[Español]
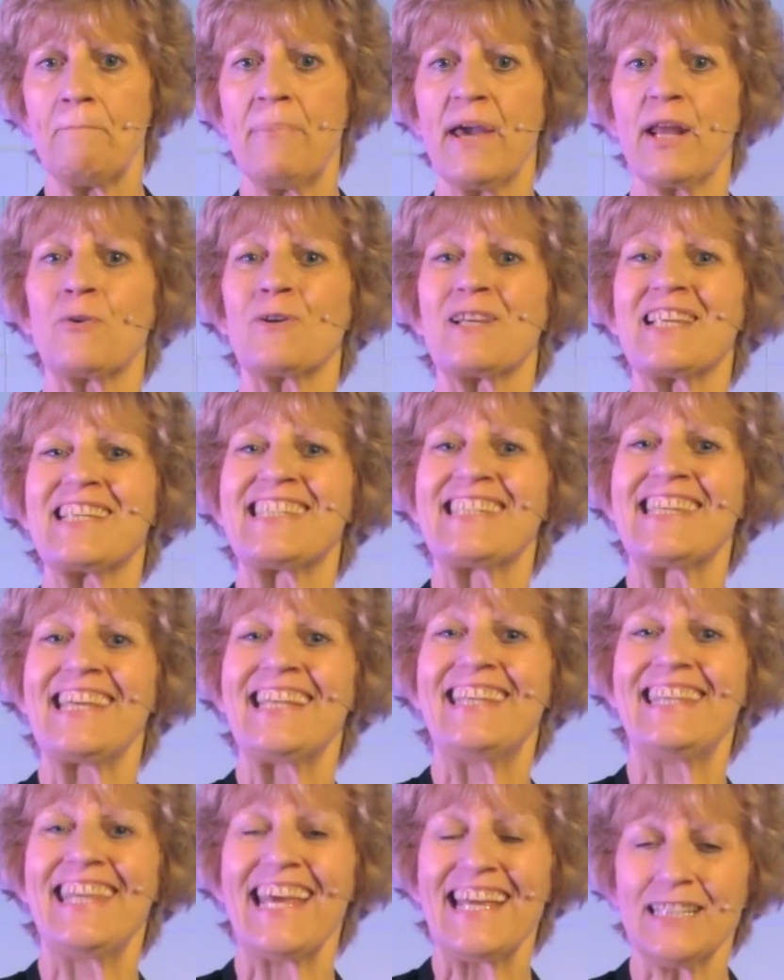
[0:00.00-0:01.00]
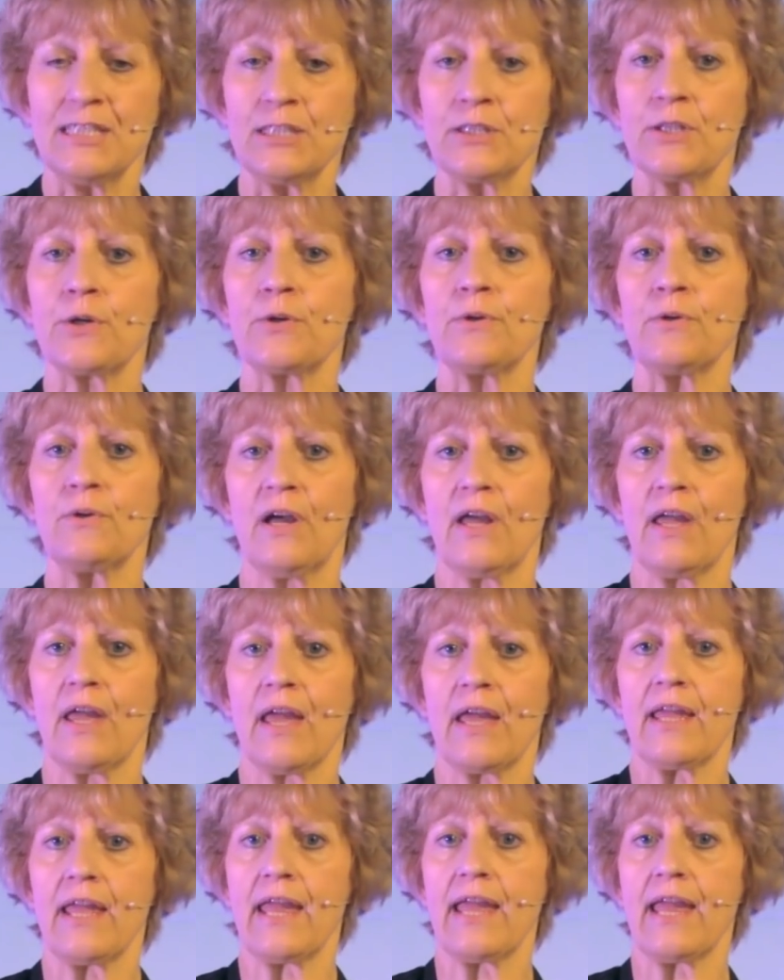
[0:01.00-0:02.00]
pero si dentro
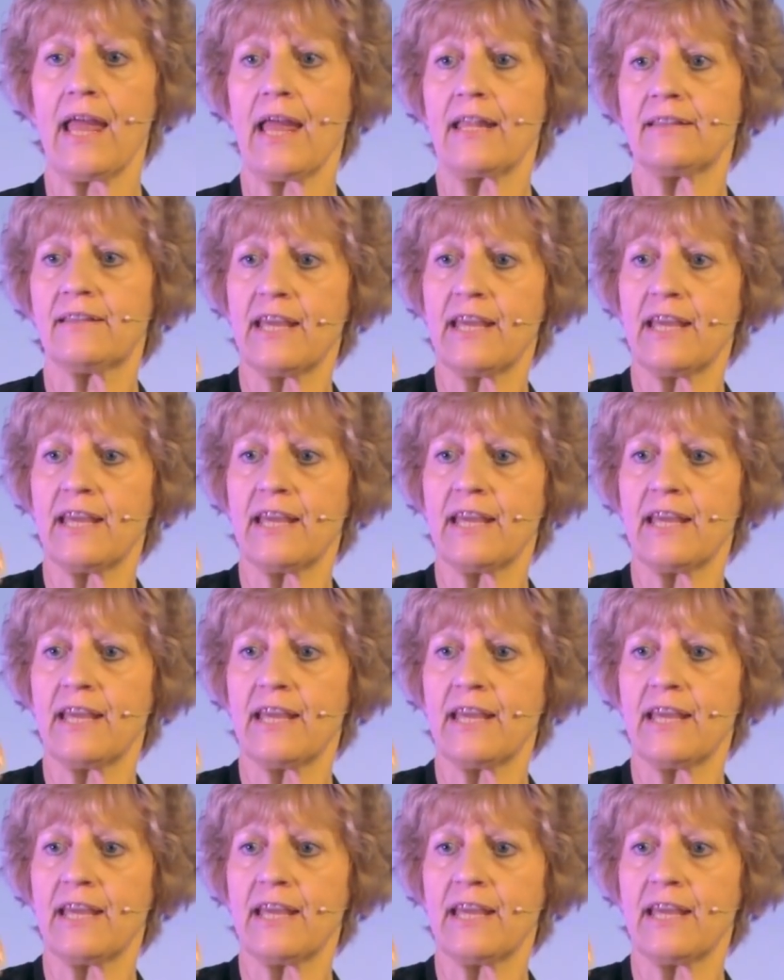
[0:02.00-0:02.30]
eh,